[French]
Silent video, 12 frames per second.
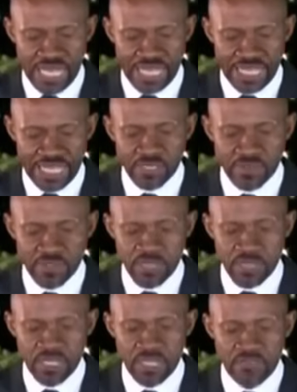la quatrième
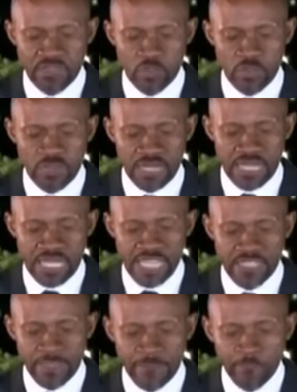semaine d'avril 2024